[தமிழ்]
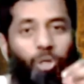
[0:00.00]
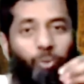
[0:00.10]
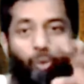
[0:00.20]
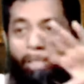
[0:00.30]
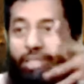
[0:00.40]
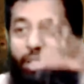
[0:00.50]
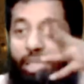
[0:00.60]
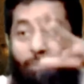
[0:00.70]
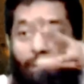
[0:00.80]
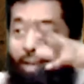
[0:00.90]
சொல்லிட்டு போற இந்த
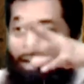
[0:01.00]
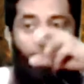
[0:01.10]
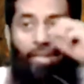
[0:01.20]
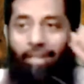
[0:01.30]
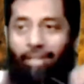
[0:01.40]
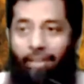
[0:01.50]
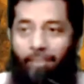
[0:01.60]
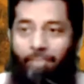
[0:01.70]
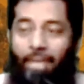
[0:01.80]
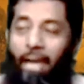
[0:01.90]
சந்தர்ப்பம் எல்லாருக்கும்
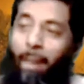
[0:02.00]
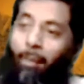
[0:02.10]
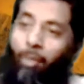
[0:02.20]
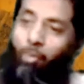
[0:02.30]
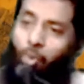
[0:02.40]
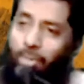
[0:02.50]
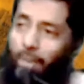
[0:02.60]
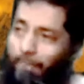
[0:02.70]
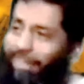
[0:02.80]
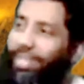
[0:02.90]
கிடைக்காது அப்ப ஒரு
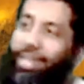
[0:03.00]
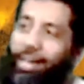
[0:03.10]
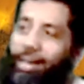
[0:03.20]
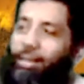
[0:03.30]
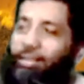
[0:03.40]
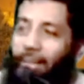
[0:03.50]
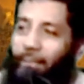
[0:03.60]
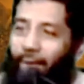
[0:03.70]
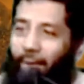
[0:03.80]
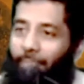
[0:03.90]
மூமின் எப்படி தயாராகணும்
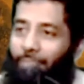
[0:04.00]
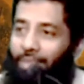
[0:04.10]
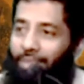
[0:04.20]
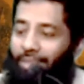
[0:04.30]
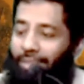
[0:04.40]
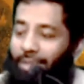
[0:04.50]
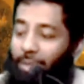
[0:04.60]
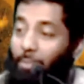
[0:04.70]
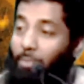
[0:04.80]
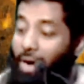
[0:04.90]
தெரியுமா
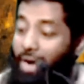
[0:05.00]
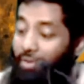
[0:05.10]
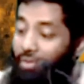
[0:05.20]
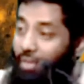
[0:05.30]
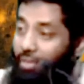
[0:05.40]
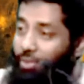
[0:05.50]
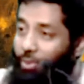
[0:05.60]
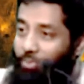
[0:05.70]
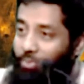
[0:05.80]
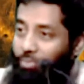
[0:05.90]
மனைவி
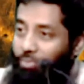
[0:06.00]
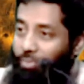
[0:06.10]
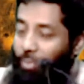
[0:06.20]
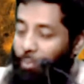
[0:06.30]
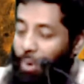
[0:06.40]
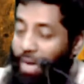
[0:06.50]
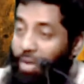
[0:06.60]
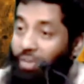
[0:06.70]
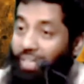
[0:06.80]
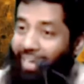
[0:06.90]
இடத்திலும்
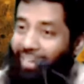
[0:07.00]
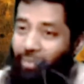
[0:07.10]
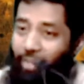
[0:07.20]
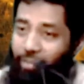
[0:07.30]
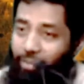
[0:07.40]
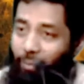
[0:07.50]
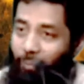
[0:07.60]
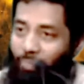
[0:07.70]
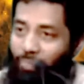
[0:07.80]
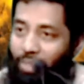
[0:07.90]
மனைவி
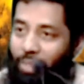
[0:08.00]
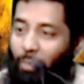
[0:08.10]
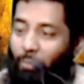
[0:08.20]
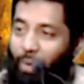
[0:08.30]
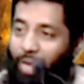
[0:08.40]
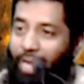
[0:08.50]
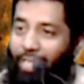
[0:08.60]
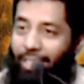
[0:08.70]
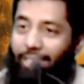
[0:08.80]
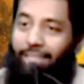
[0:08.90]
கணவனிடத்திலும் பிள்ளை
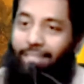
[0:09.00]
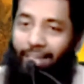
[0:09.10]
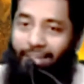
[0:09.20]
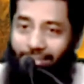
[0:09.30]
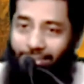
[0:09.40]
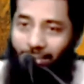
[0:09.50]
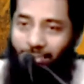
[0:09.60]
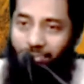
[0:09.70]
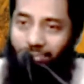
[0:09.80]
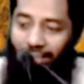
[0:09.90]
தந்தை
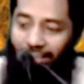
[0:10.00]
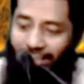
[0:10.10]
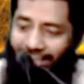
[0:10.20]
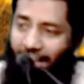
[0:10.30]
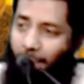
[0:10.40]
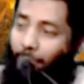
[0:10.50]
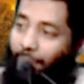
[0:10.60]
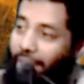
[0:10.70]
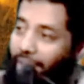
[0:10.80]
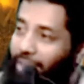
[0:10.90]
தாயிடத்திலும் தந்தை தாய்
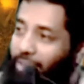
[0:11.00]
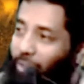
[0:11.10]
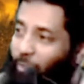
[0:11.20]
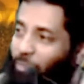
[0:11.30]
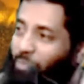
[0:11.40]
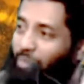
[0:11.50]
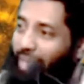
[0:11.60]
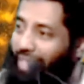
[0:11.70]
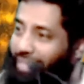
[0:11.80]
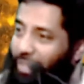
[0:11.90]
பிள்ளை இடத்திலும்
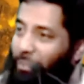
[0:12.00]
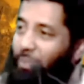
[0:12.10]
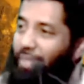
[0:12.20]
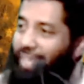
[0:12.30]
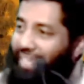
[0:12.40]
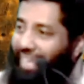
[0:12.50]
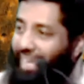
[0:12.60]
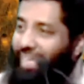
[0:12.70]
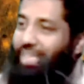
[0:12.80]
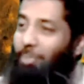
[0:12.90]
மரணத்தை பற்றி
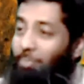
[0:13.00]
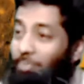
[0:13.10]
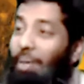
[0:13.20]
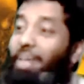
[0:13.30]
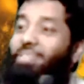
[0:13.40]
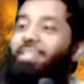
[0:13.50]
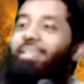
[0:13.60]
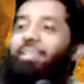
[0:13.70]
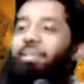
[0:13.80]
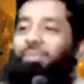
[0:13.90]
நிறைய
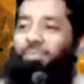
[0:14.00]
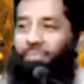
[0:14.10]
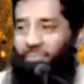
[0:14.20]
பேசியிருக்கிறது